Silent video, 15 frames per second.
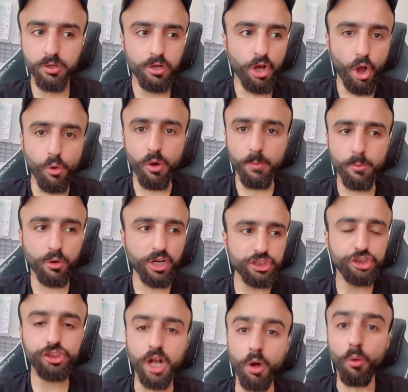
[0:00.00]
هو
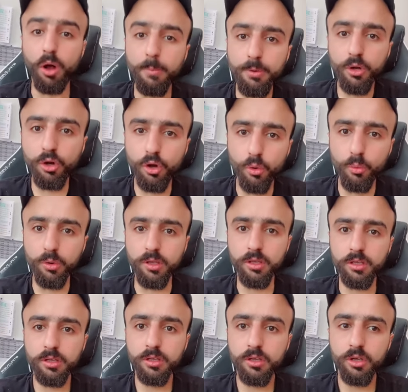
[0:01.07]
مرشح وبقوة
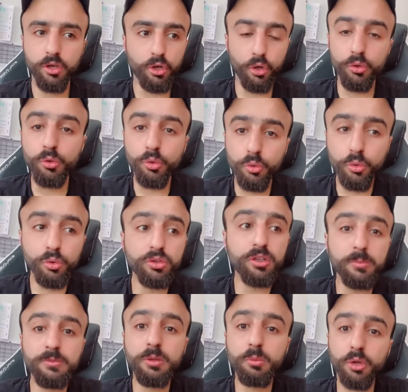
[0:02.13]
أنه يكون ضمن
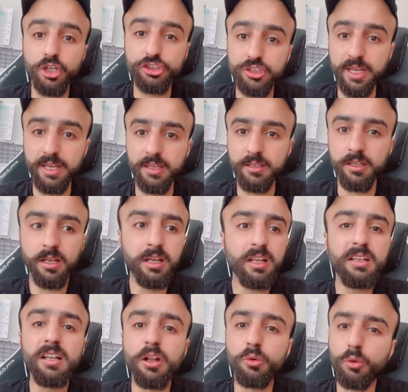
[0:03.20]
المرشحين
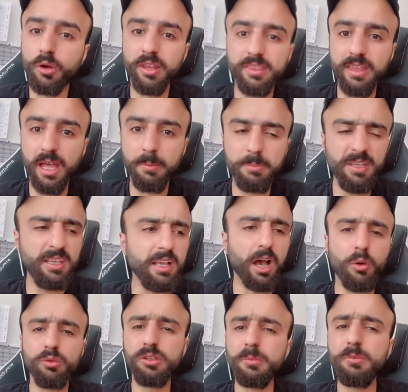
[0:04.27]
للكرة الذهبية أو
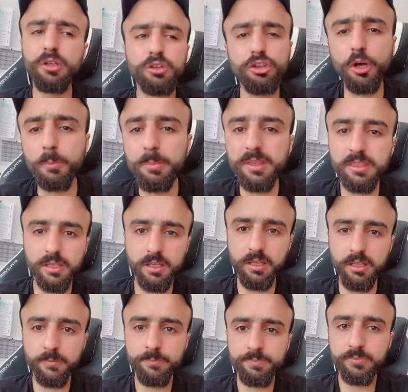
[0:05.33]
ضمن التوب 3
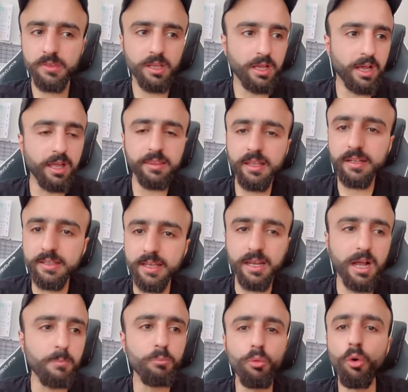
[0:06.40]
هذا الكلام
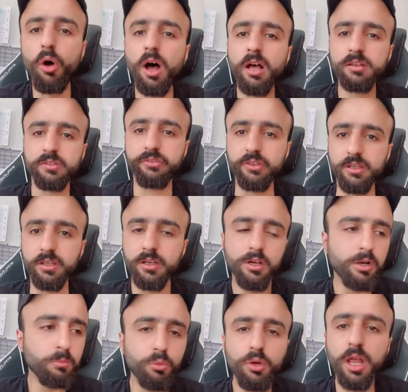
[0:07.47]
مو عاطفي
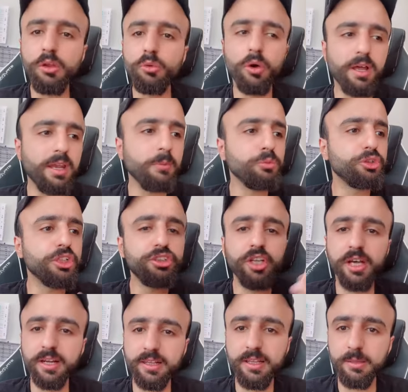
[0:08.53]
مو لانه انا مشجع
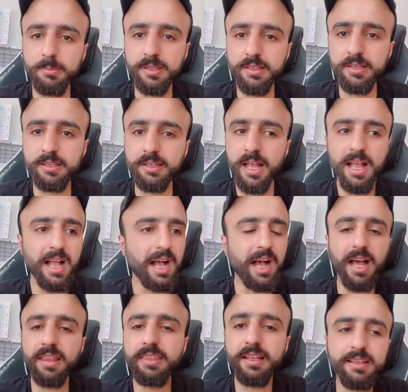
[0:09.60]
ريال مدريد
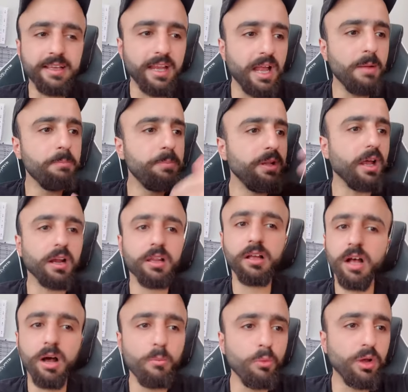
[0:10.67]
هذا الكلام
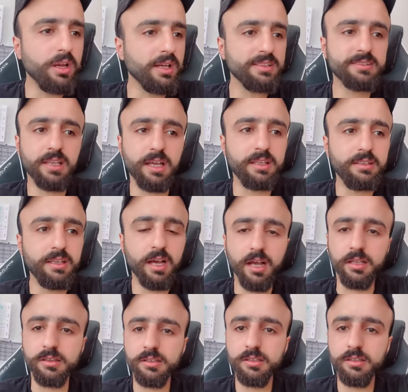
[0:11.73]
بالارقام والاحصائيات